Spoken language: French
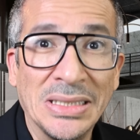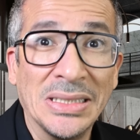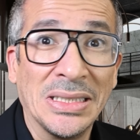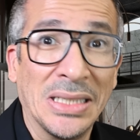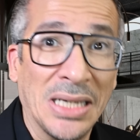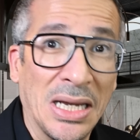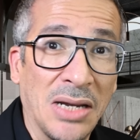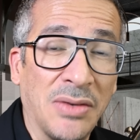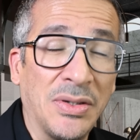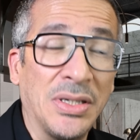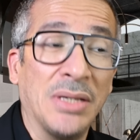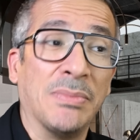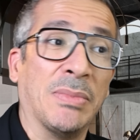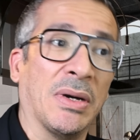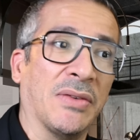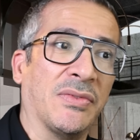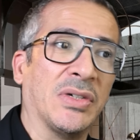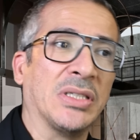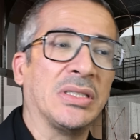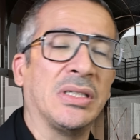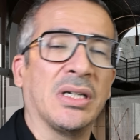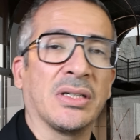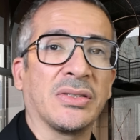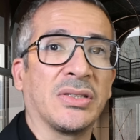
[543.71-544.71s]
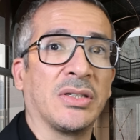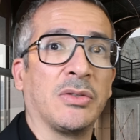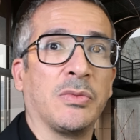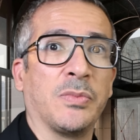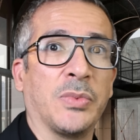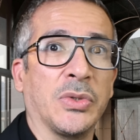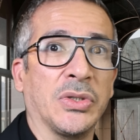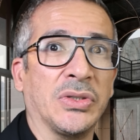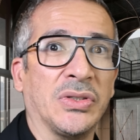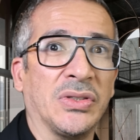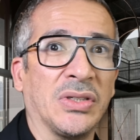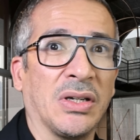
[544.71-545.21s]
Eh oui, bah va dire ça aux
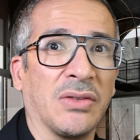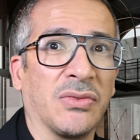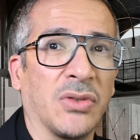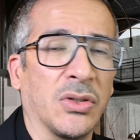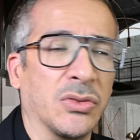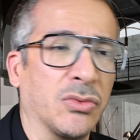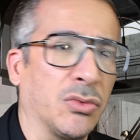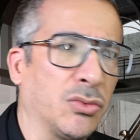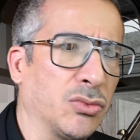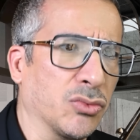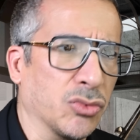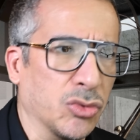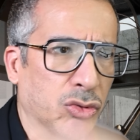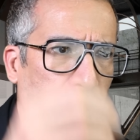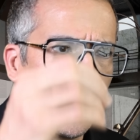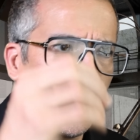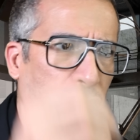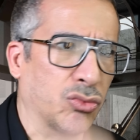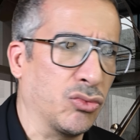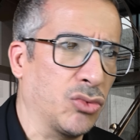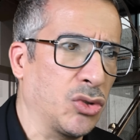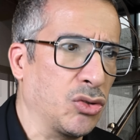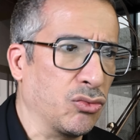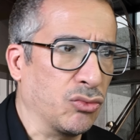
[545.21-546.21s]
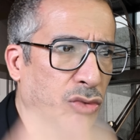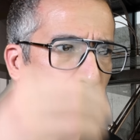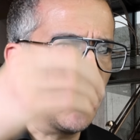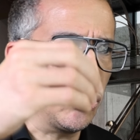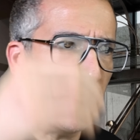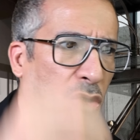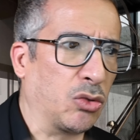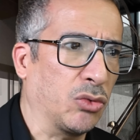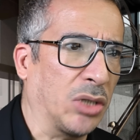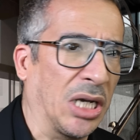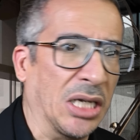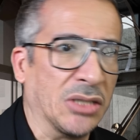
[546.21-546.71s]
politiciens Oui, oui, oui,
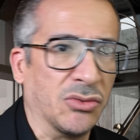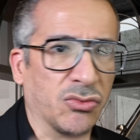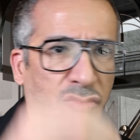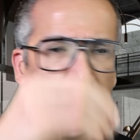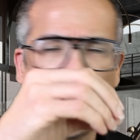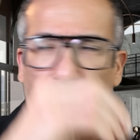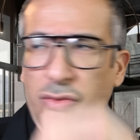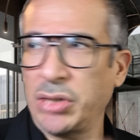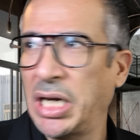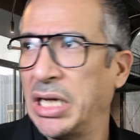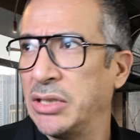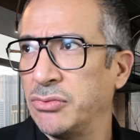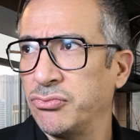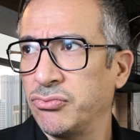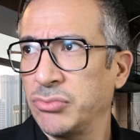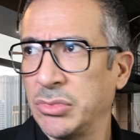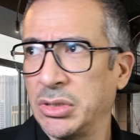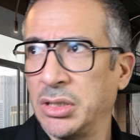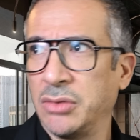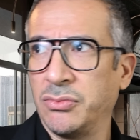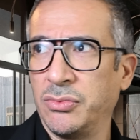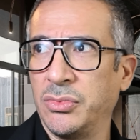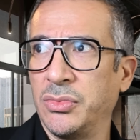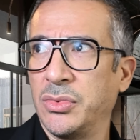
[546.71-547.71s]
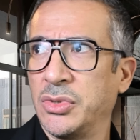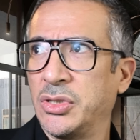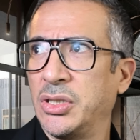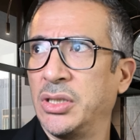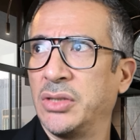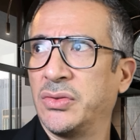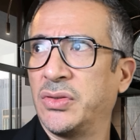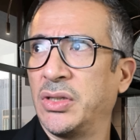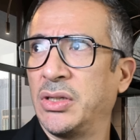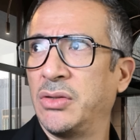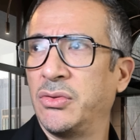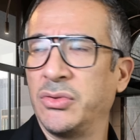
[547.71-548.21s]
c'est l'Ukraine, c'est l'Ukraine,
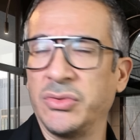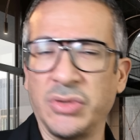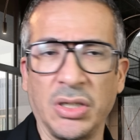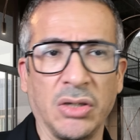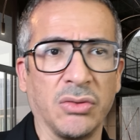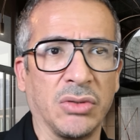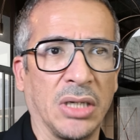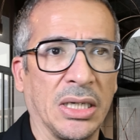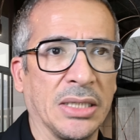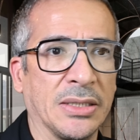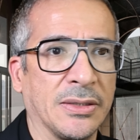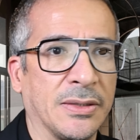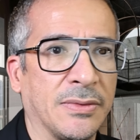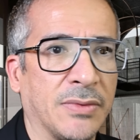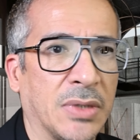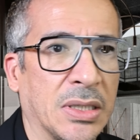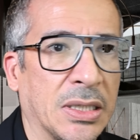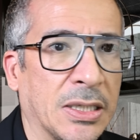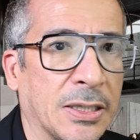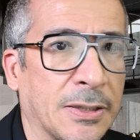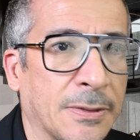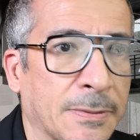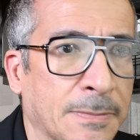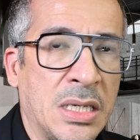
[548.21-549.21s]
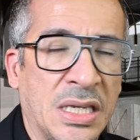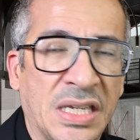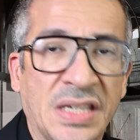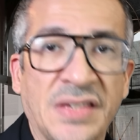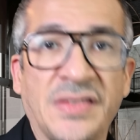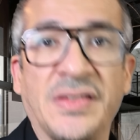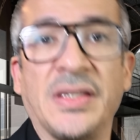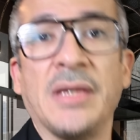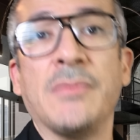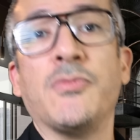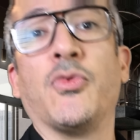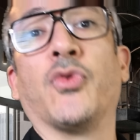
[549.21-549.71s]
c'est, l'Ukraine. Voilà. Il
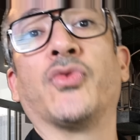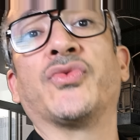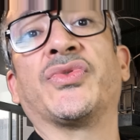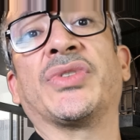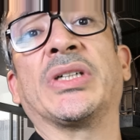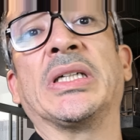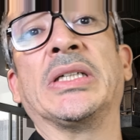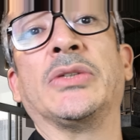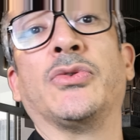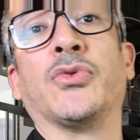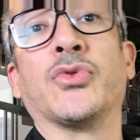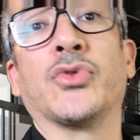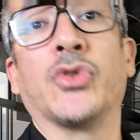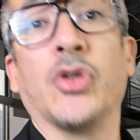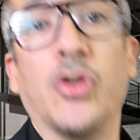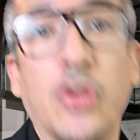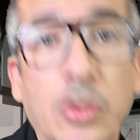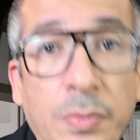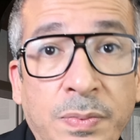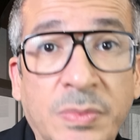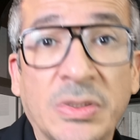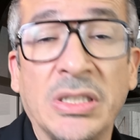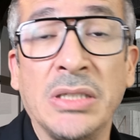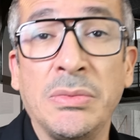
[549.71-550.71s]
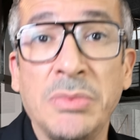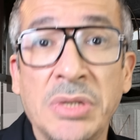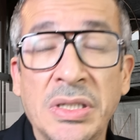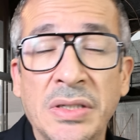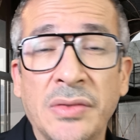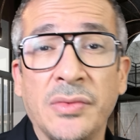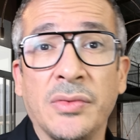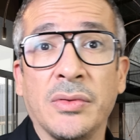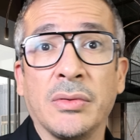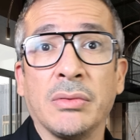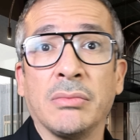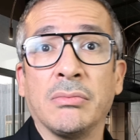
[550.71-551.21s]
s'est montré donc
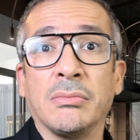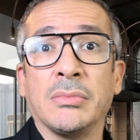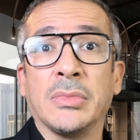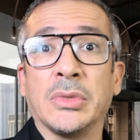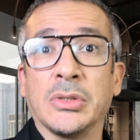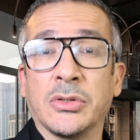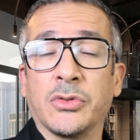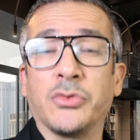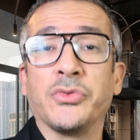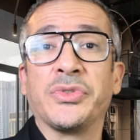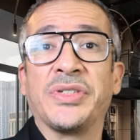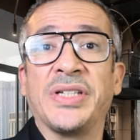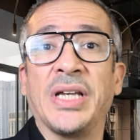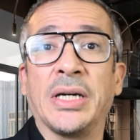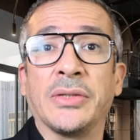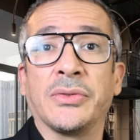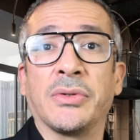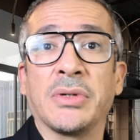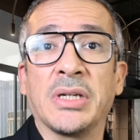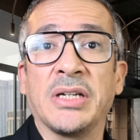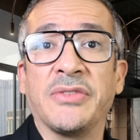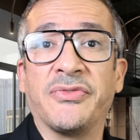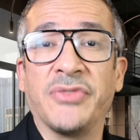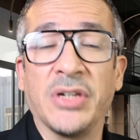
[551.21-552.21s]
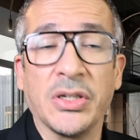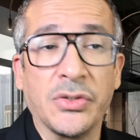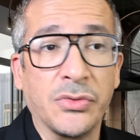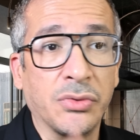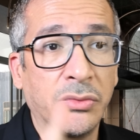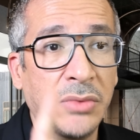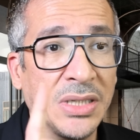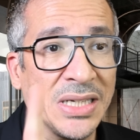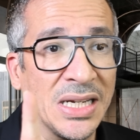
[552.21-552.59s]
optimiste concernant l'inflation.